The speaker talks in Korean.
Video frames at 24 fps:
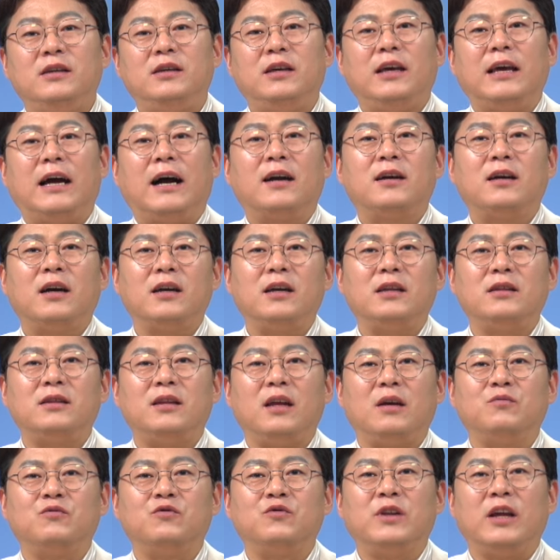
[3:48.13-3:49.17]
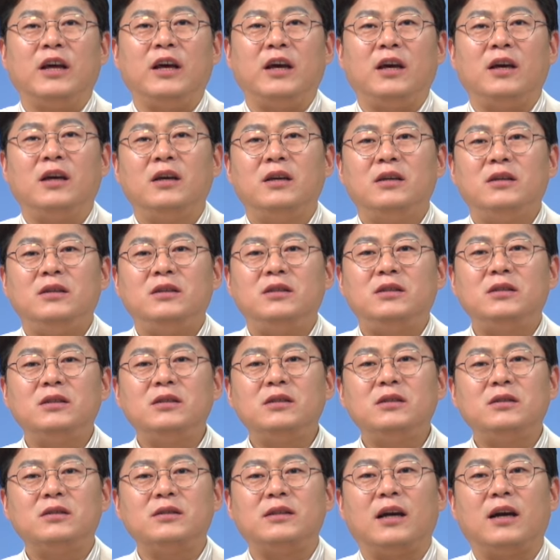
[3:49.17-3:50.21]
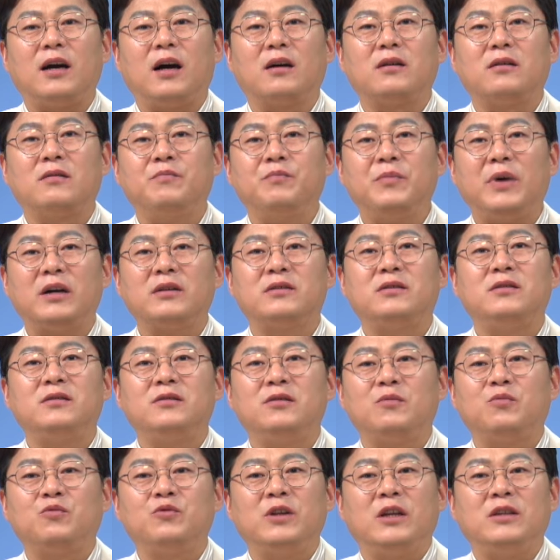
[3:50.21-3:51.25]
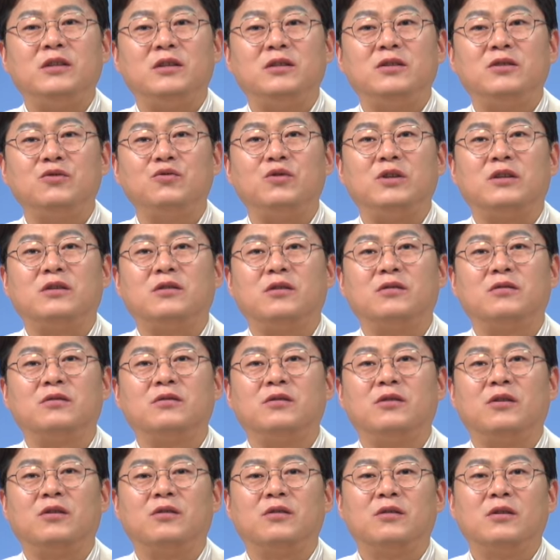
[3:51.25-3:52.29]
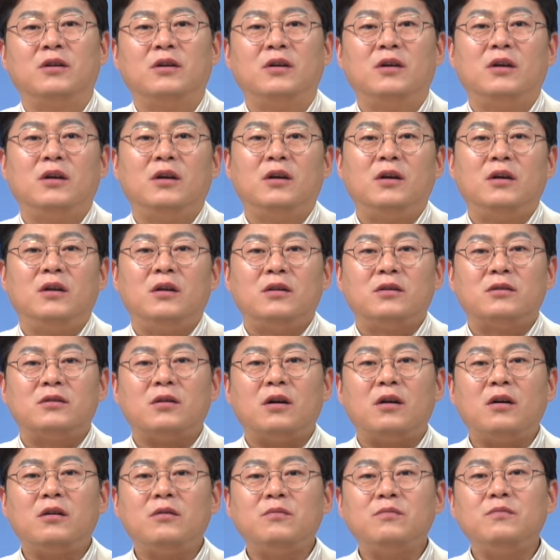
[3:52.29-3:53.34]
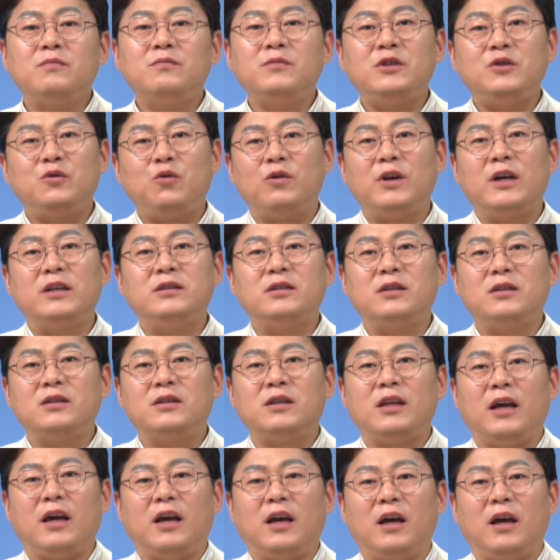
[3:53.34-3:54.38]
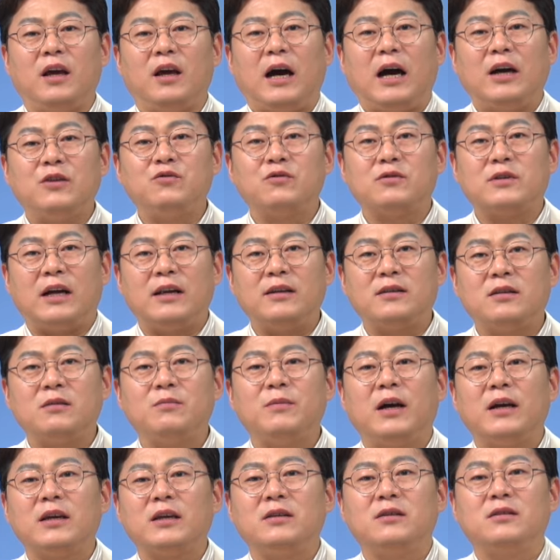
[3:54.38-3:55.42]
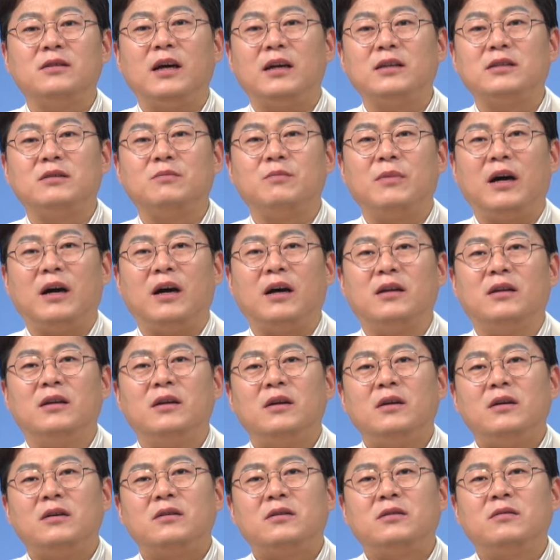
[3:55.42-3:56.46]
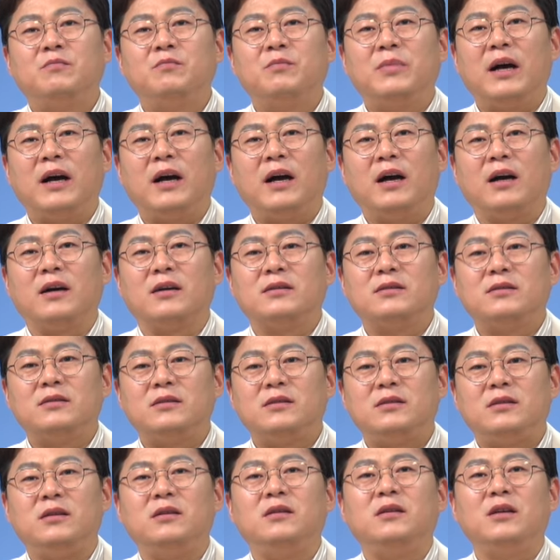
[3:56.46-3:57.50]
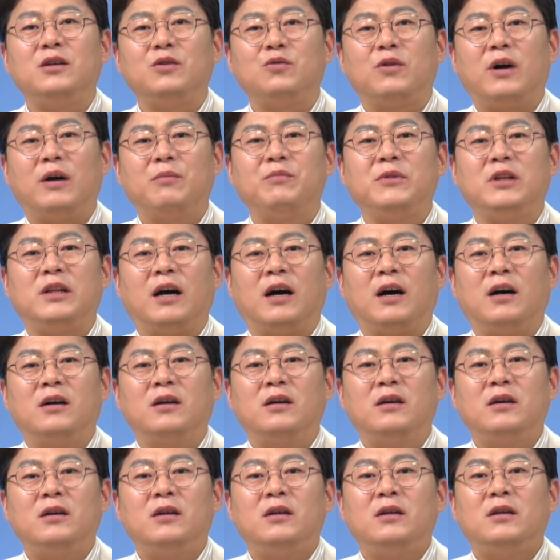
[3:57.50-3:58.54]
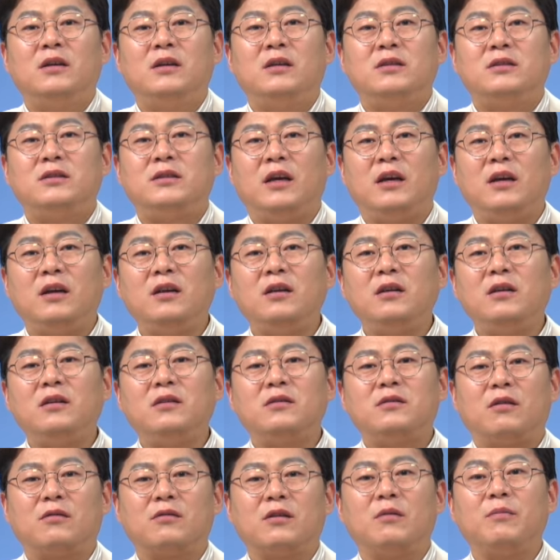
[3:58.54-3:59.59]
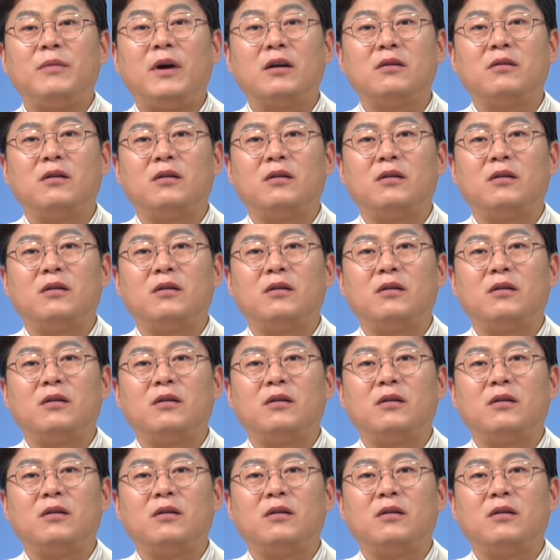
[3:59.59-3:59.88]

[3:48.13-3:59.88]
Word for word: 이게 약하기 때문에 이 싱크대가 금방 지저분해질 수도 있거든요. 처음 시공했을 때 아주 깔끔하기는 하지만 금방 질리기도 합니다. 제일 저렴한